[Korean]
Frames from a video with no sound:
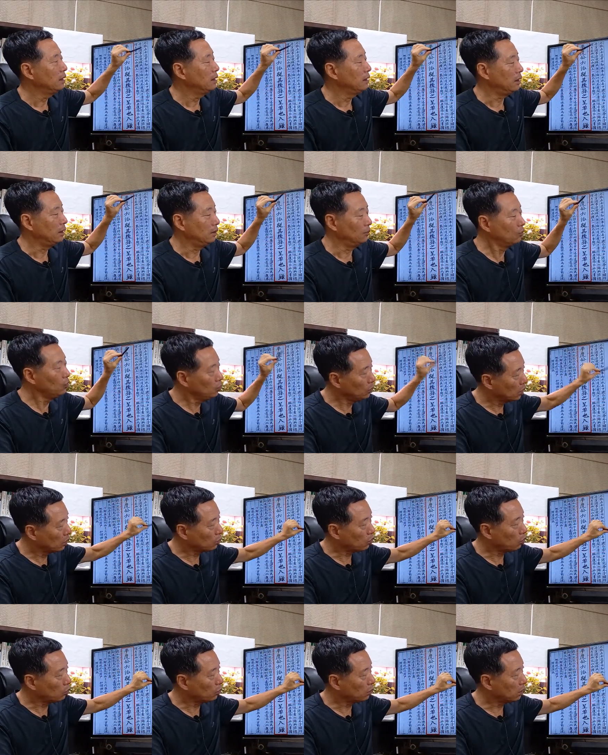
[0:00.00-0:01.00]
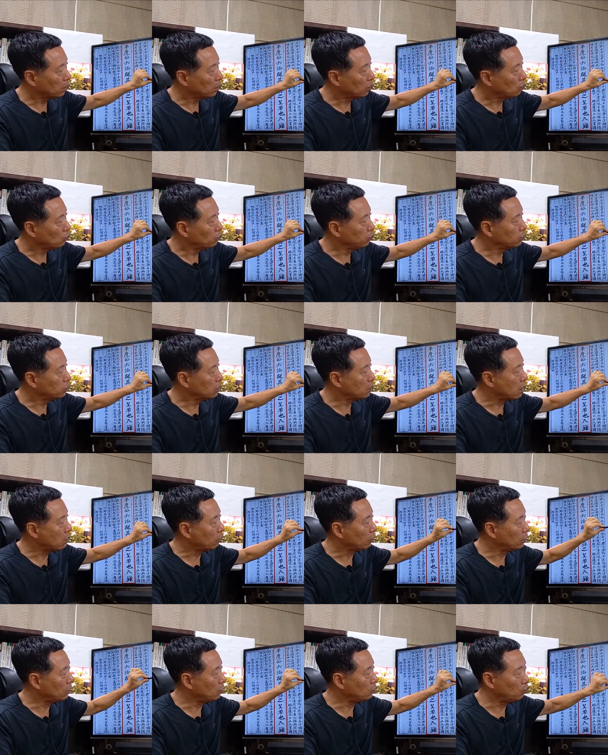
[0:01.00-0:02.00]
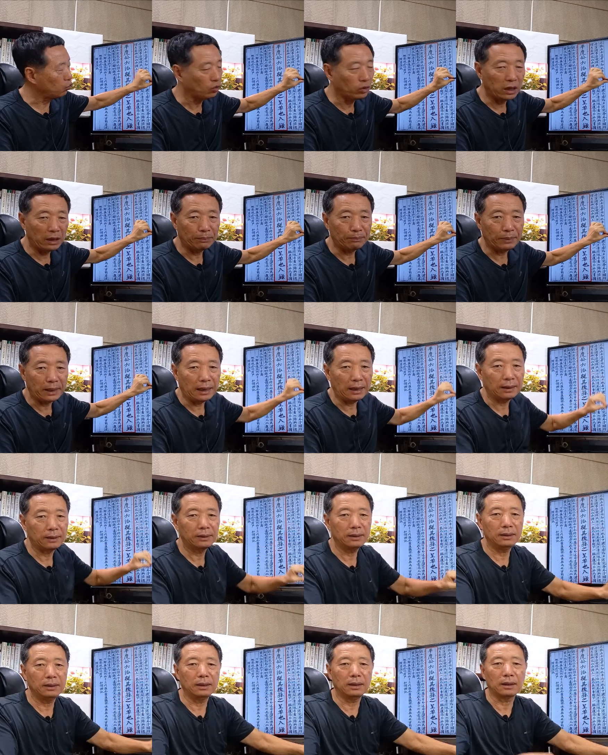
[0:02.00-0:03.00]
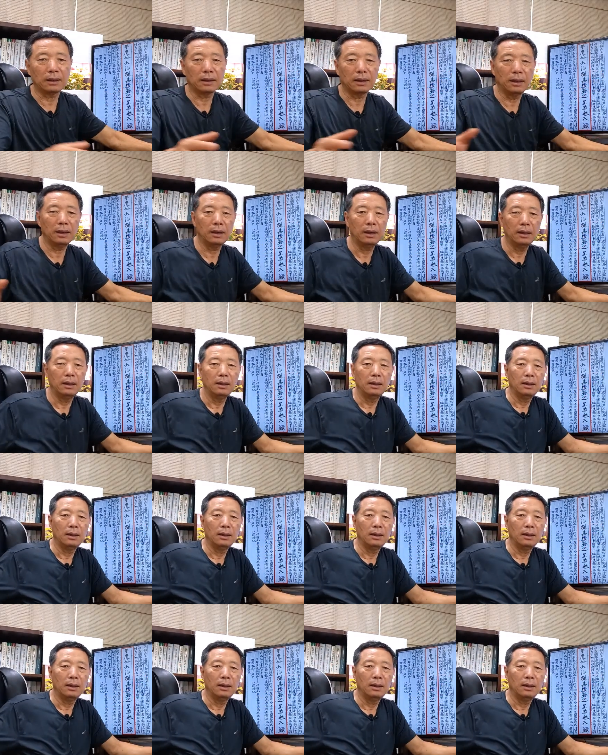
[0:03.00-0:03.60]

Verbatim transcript: 문열공계를 구성하고 있는 육계파 그러니까